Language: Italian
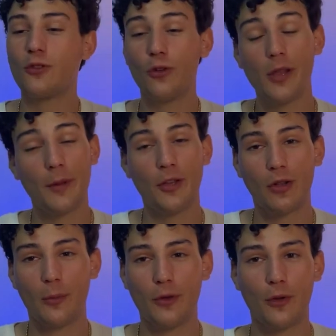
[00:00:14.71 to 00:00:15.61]
Sono diabetico
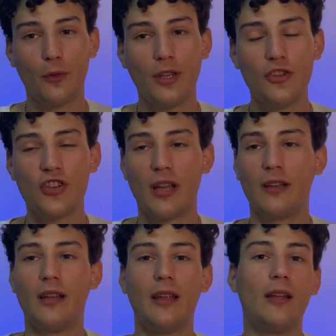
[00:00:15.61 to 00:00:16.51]
da più di 15
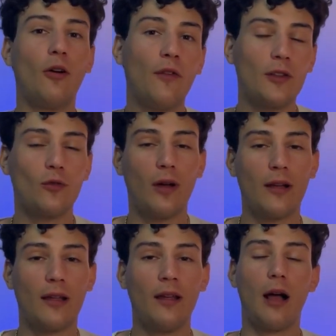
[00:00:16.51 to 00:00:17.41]
anni e ho fatto
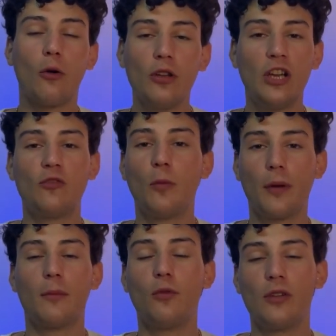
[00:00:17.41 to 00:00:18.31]
anche agonismo
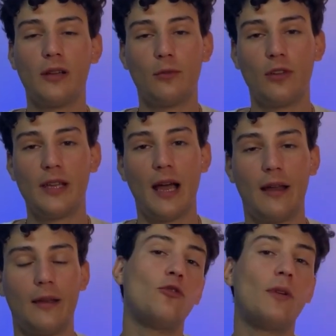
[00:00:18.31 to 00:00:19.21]
per molti molti
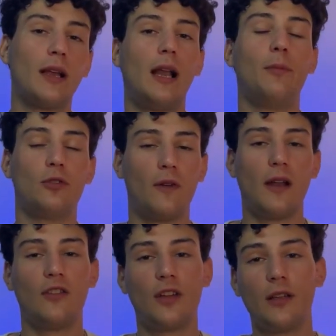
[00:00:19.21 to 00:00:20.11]
anni. Sul canale puoi trovare
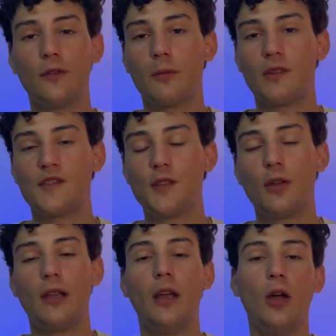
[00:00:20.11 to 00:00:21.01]
una serie di
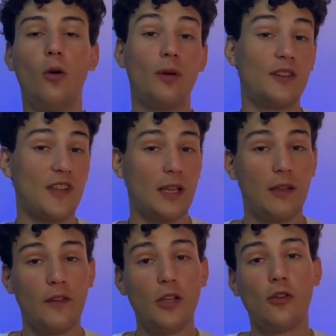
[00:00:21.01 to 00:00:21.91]
informazioni, una serie di
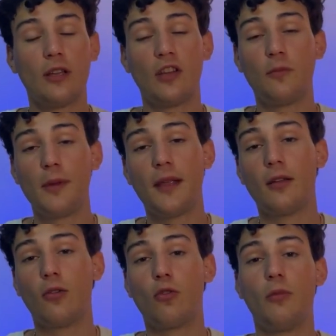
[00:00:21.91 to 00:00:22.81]
video che ti
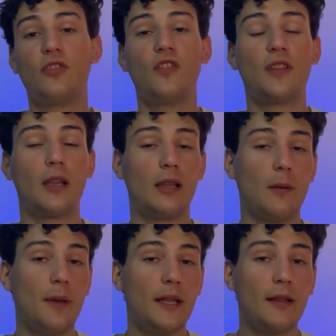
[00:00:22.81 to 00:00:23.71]
spiegano come gestire il
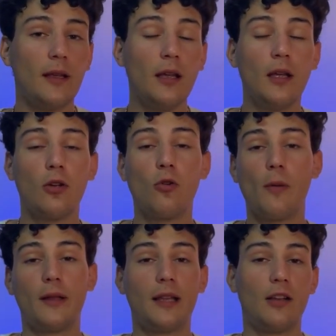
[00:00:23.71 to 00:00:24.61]
diabete, come
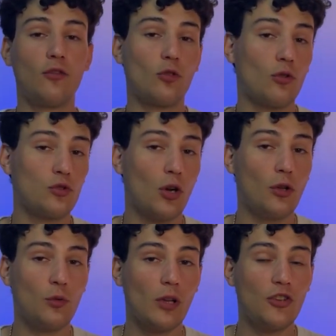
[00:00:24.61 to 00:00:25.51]
mantenere sotto controllo
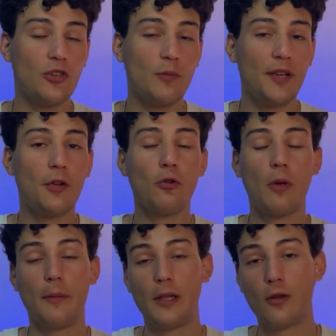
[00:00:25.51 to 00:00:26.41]
le tue glicemie, come
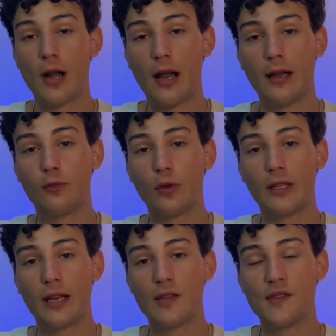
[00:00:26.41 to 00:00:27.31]
migliorare la tua
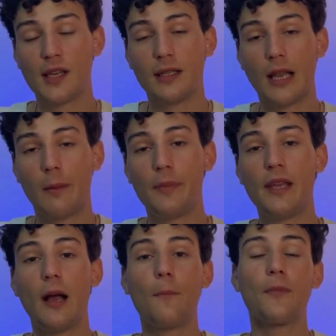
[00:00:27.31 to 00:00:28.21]
aderenza alla
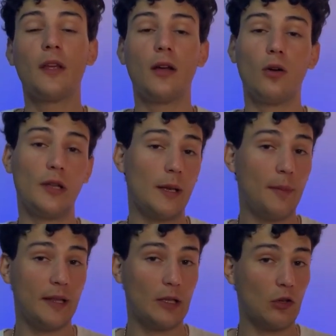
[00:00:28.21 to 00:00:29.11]
terapia, il
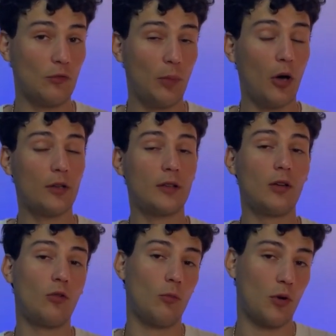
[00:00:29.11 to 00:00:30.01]
diabete e lo
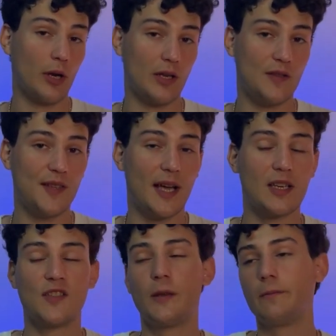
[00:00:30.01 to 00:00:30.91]
sport, come
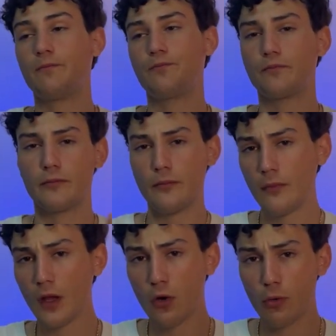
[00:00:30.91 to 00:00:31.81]
organizzarsi
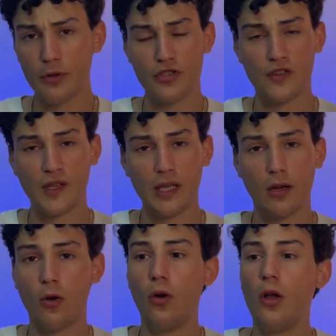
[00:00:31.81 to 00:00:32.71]
come
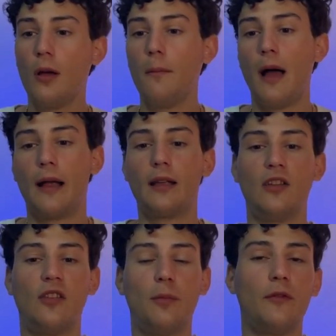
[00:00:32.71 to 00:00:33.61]
gestirlo, ma anche ad
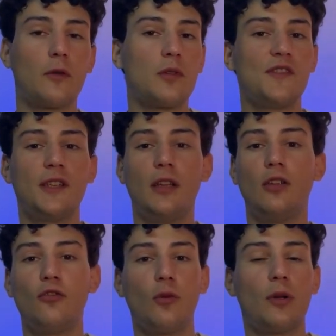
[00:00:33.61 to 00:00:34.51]
esempio informazioni
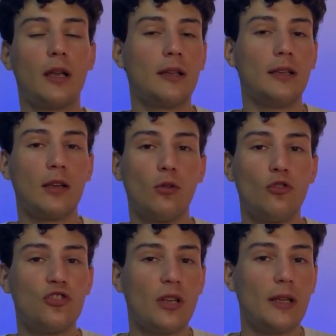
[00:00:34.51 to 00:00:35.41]
riguardanti le
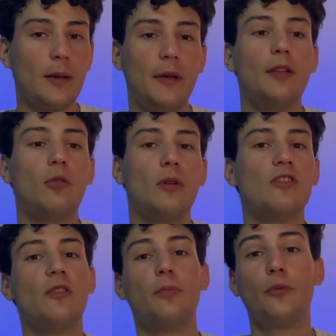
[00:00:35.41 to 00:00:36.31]
tecnologie del diabete come ad
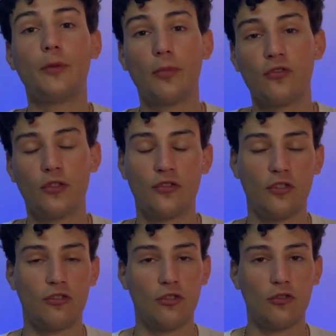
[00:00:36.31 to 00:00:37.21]
esempio possono essere
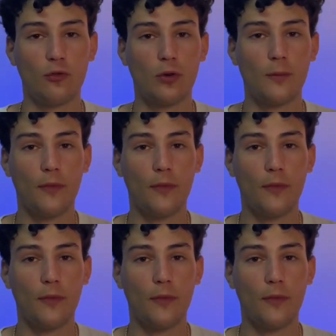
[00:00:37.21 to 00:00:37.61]
i sensori.